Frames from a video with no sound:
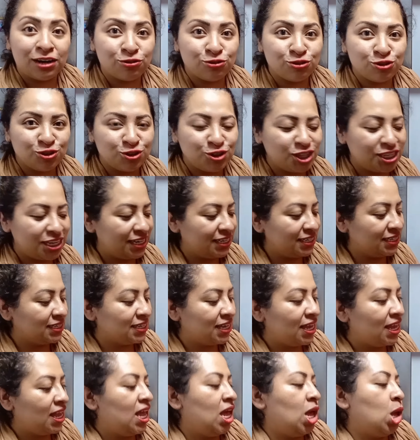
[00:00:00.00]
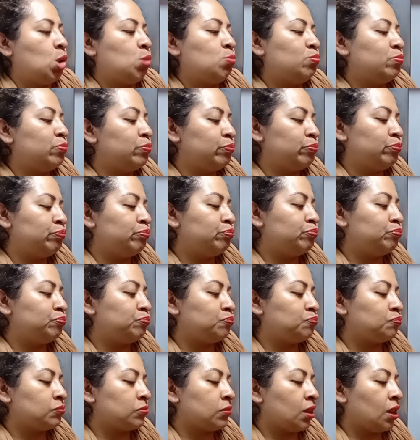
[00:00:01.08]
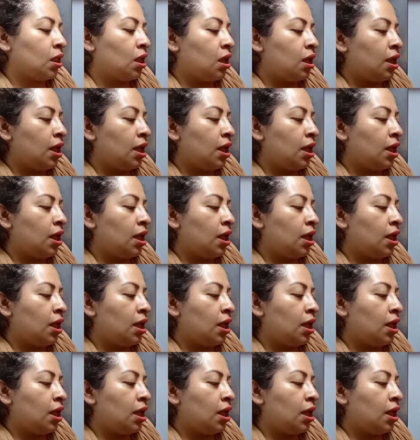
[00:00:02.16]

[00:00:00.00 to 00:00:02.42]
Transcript: nosotras. Mm,